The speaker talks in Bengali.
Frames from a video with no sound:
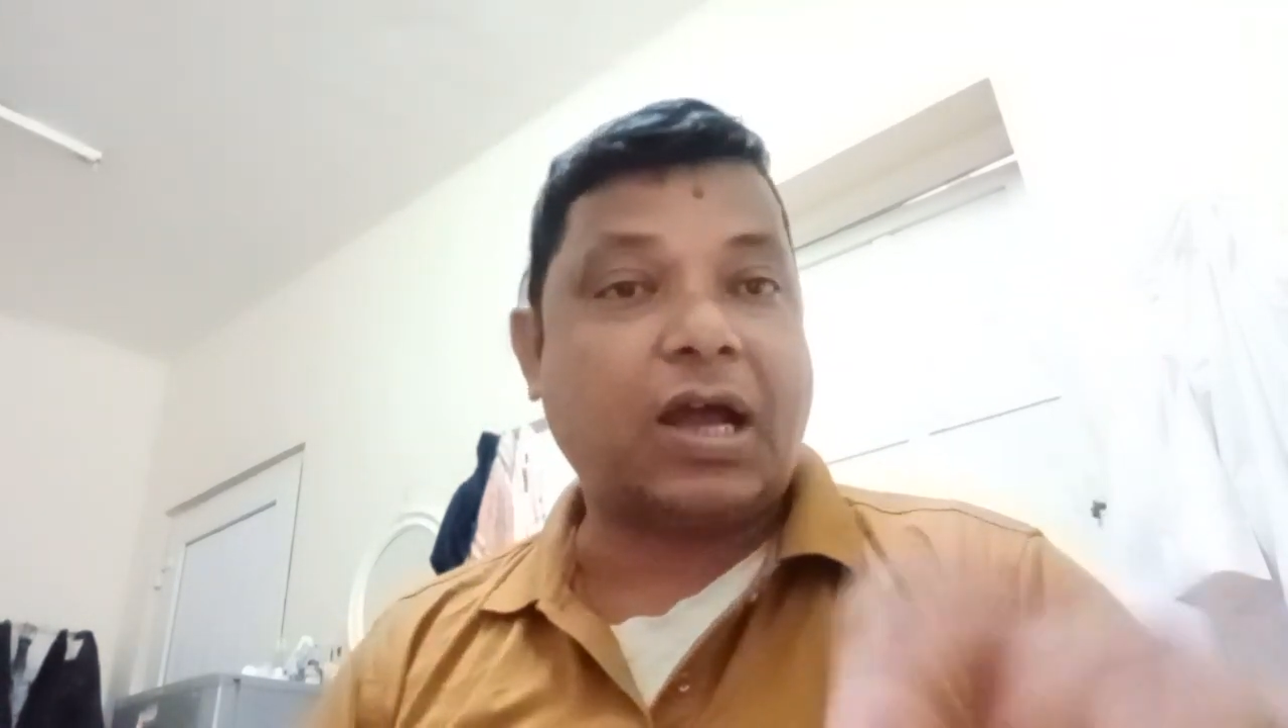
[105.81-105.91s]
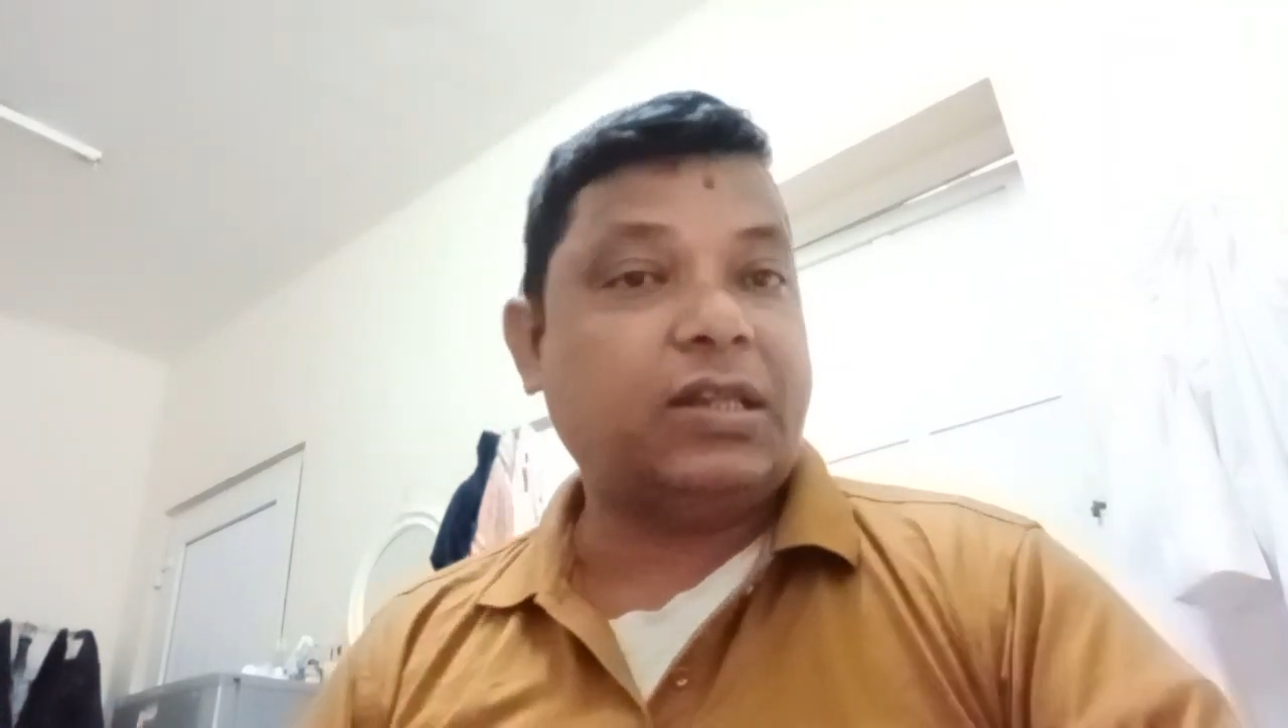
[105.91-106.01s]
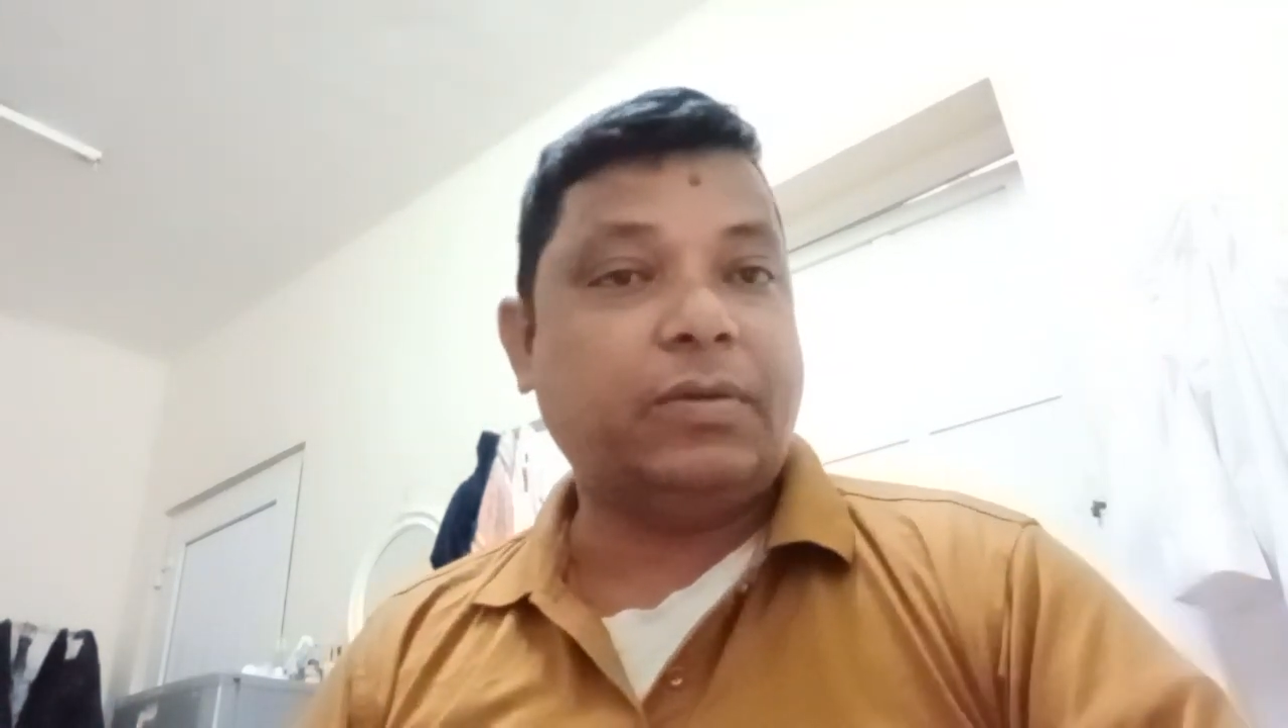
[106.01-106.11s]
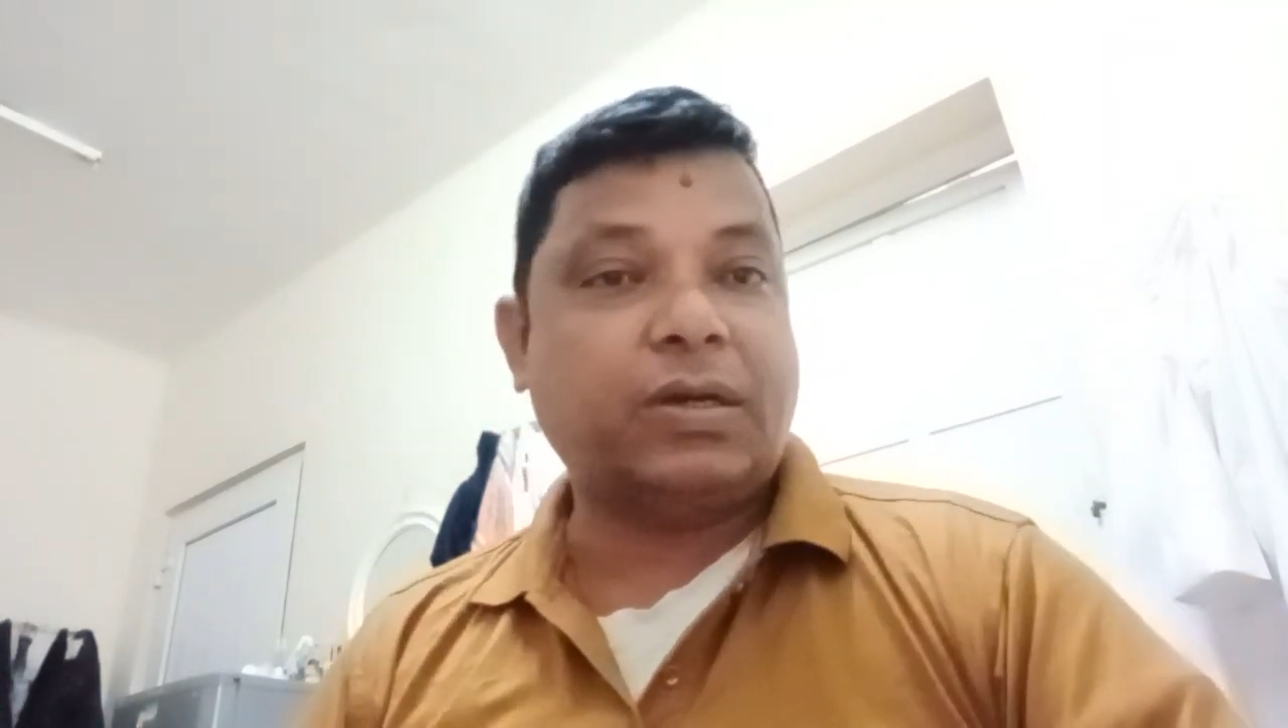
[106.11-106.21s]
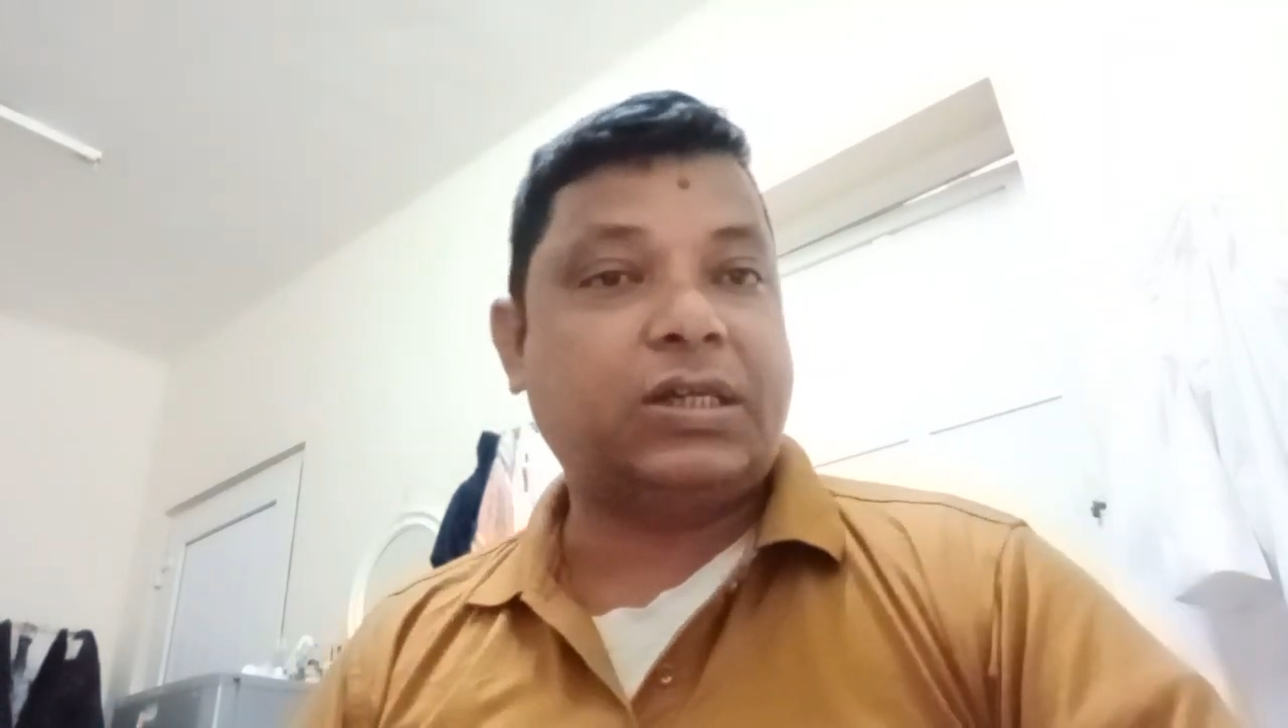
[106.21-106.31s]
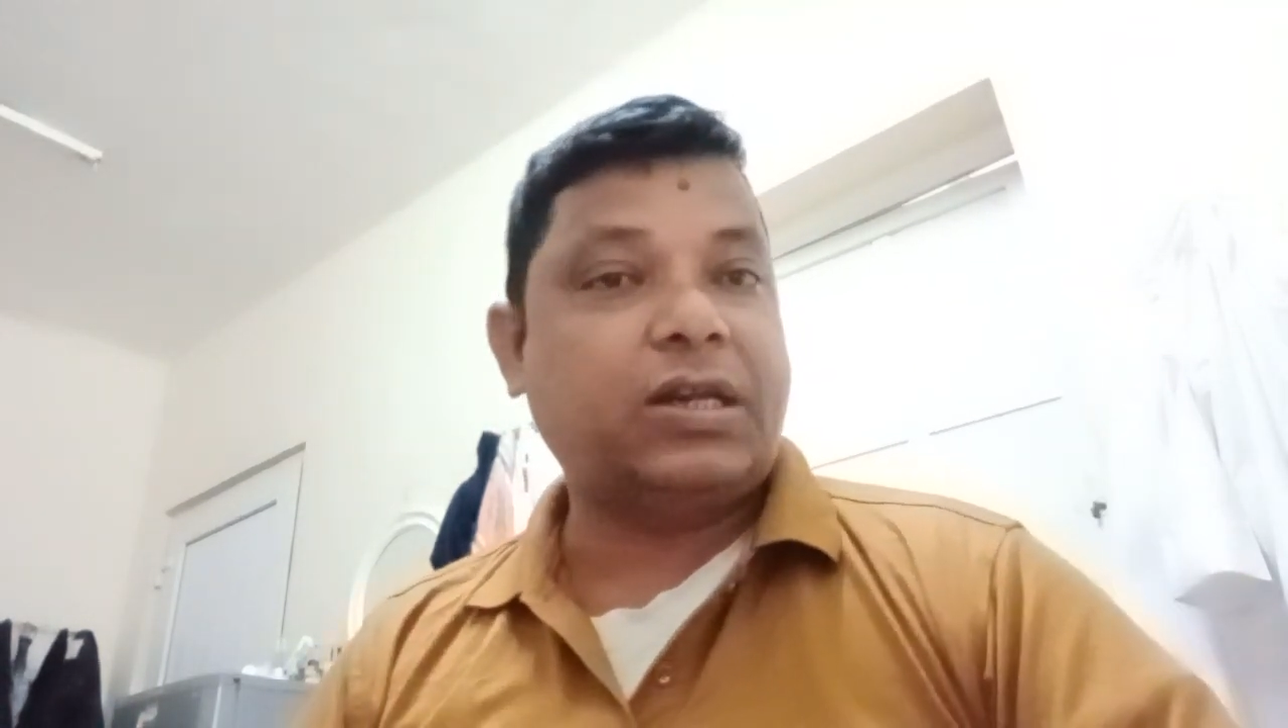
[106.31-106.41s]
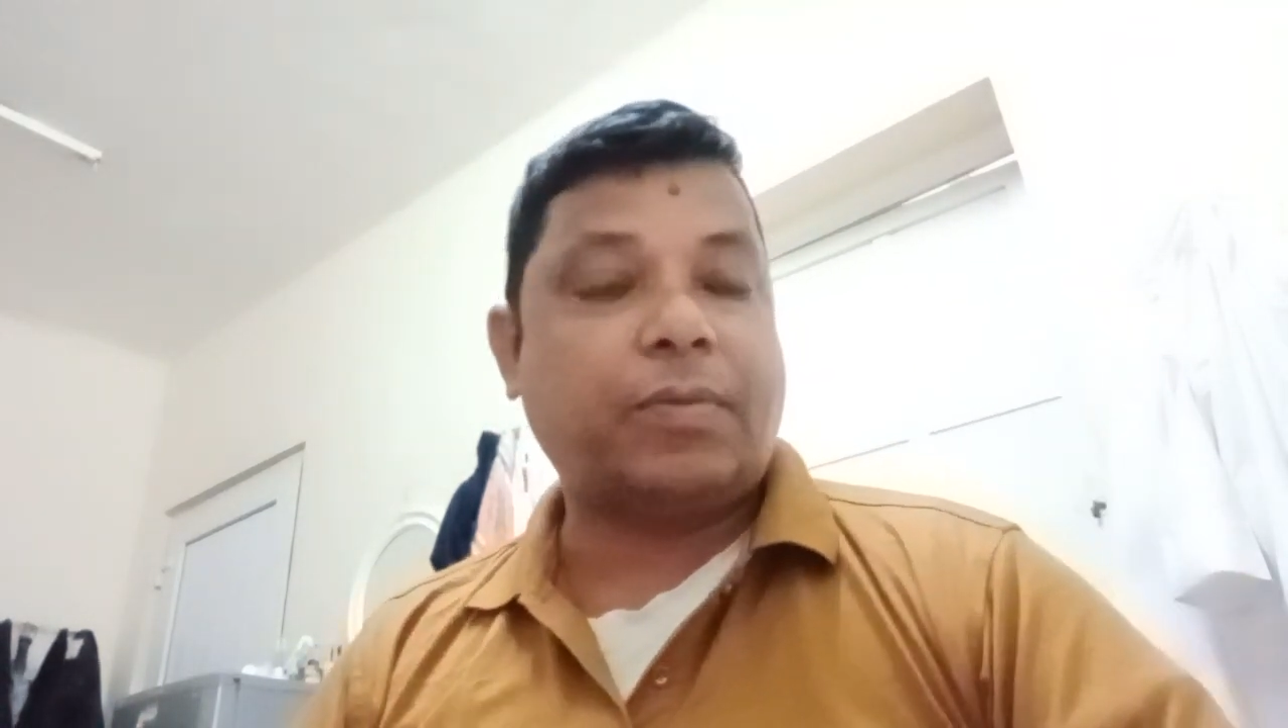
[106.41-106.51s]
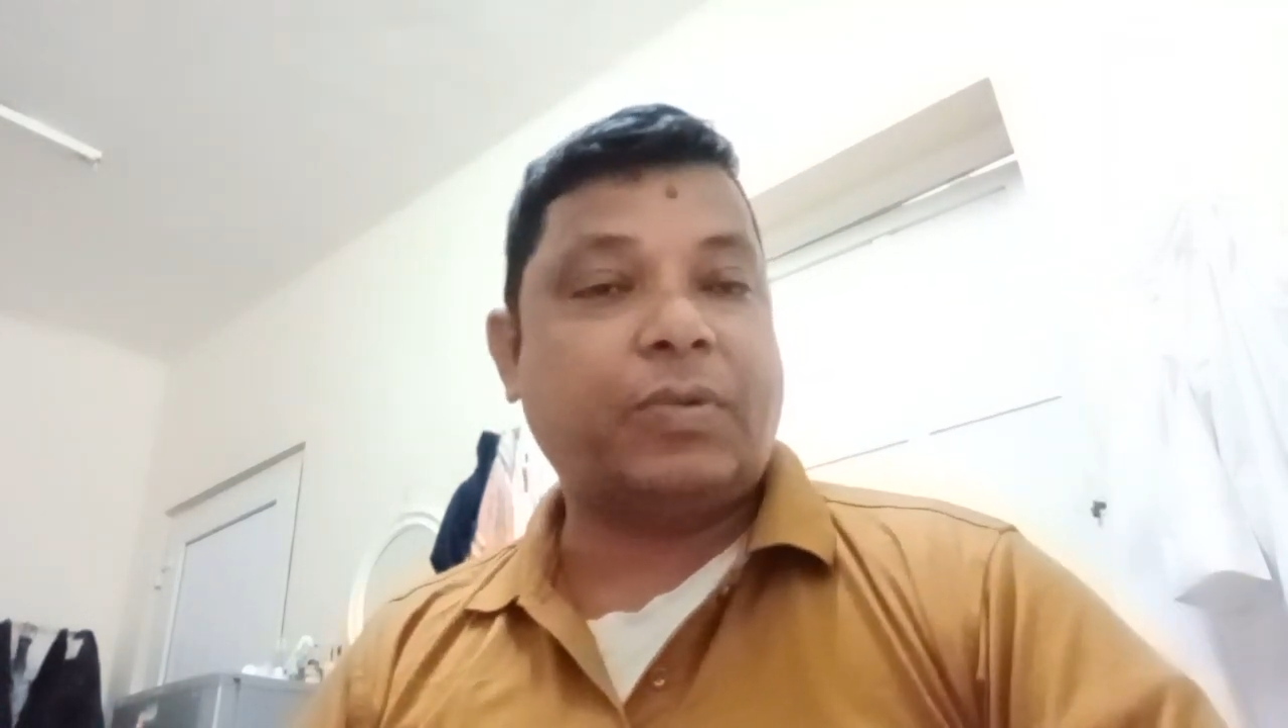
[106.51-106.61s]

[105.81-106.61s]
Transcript: আদিবাসীরা